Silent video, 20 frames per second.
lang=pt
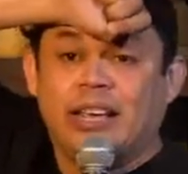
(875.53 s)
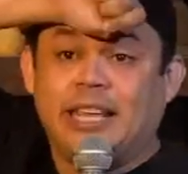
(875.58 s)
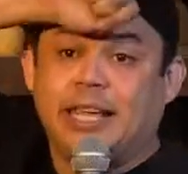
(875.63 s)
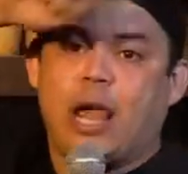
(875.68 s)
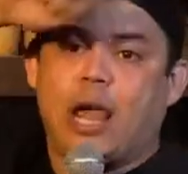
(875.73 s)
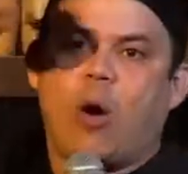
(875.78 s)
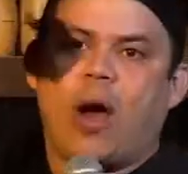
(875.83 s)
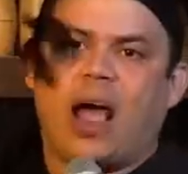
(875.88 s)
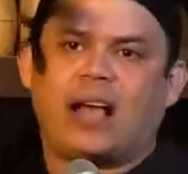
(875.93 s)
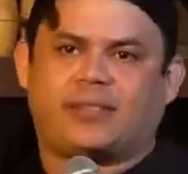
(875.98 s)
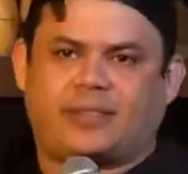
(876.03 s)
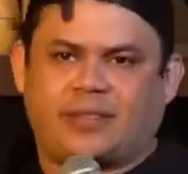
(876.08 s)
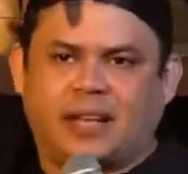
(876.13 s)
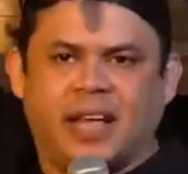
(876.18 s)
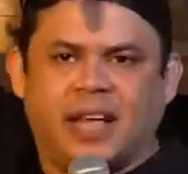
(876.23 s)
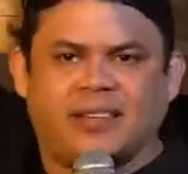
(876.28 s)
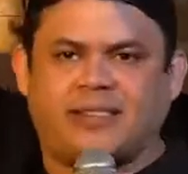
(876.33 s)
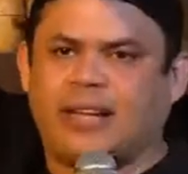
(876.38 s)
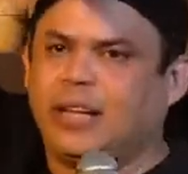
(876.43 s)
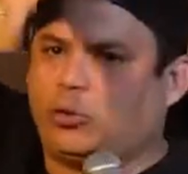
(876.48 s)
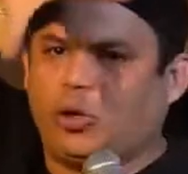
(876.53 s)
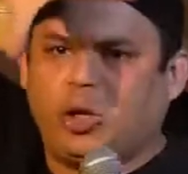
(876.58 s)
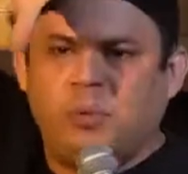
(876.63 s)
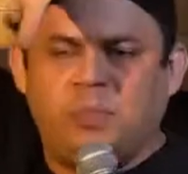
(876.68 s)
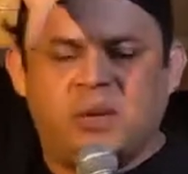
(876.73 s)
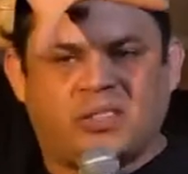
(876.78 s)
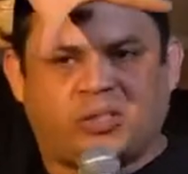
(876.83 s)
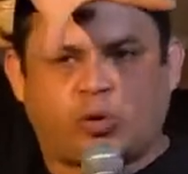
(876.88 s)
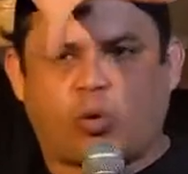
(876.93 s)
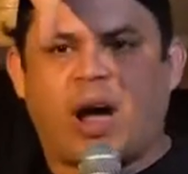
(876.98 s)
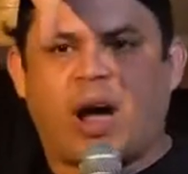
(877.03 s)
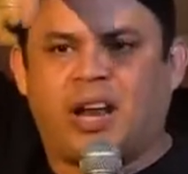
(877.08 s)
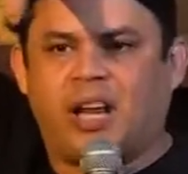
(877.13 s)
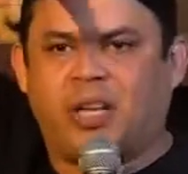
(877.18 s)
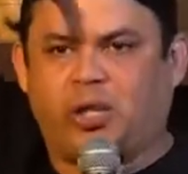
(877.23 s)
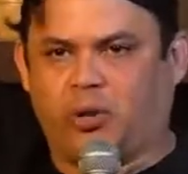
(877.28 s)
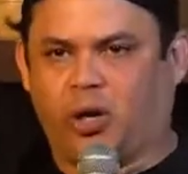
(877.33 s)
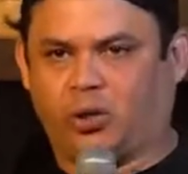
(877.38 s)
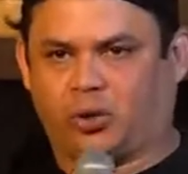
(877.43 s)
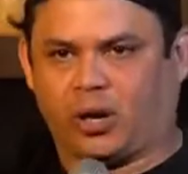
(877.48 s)
E eu rezando, rezei tudo minhas
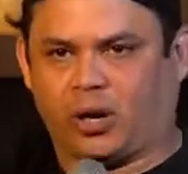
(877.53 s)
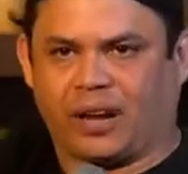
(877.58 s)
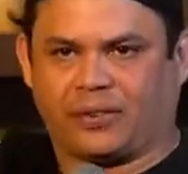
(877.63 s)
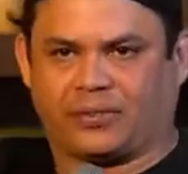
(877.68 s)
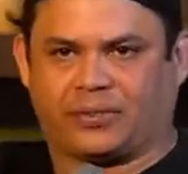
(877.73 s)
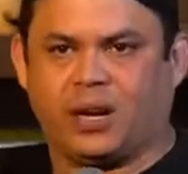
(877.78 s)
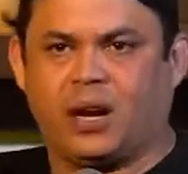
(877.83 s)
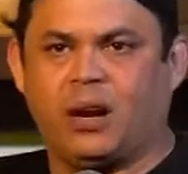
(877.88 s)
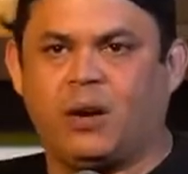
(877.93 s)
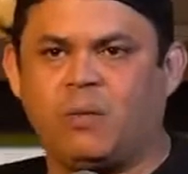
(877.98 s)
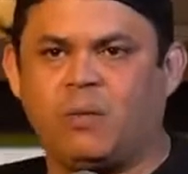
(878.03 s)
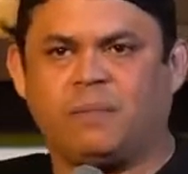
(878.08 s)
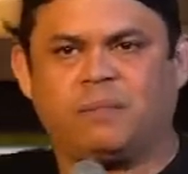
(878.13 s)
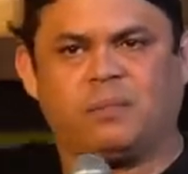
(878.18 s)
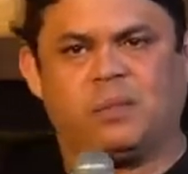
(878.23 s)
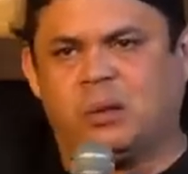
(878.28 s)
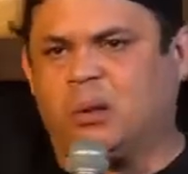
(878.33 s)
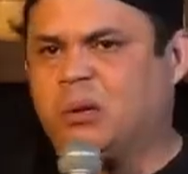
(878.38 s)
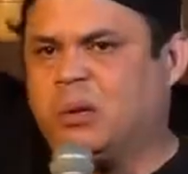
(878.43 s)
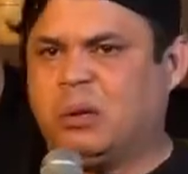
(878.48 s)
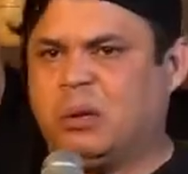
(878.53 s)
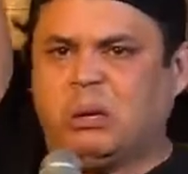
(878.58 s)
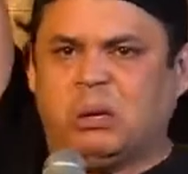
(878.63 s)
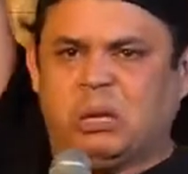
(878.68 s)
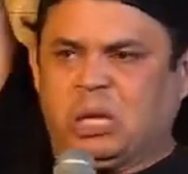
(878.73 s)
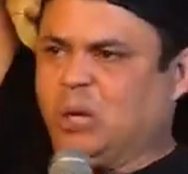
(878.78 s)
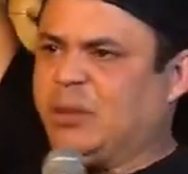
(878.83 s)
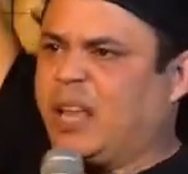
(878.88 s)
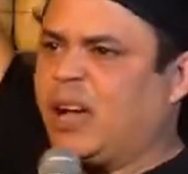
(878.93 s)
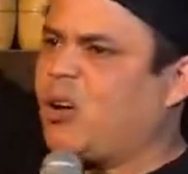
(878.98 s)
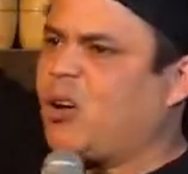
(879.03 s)
48 oração e o